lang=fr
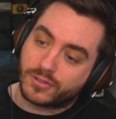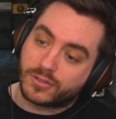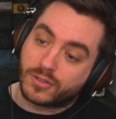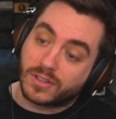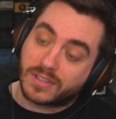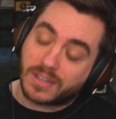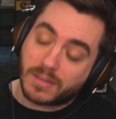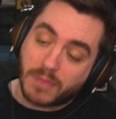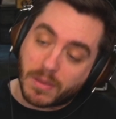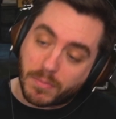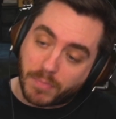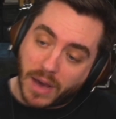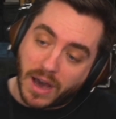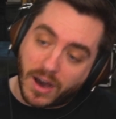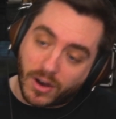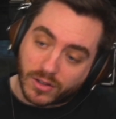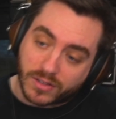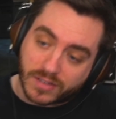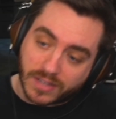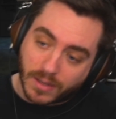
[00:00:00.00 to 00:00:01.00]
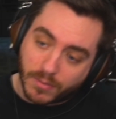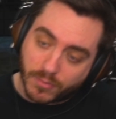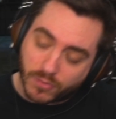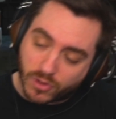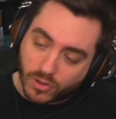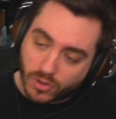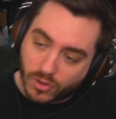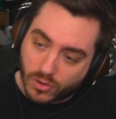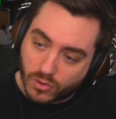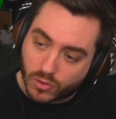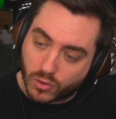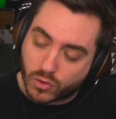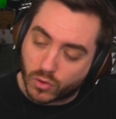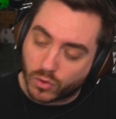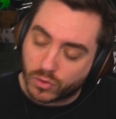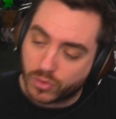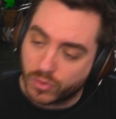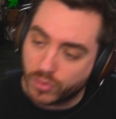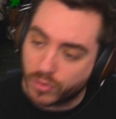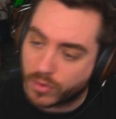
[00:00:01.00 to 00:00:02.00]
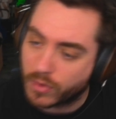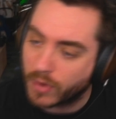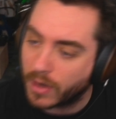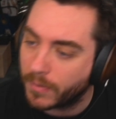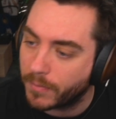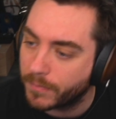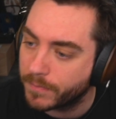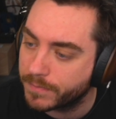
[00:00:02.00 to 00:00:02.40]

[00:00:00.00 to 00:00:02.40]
ce que t'aimais pas en termes de contenu, quoi.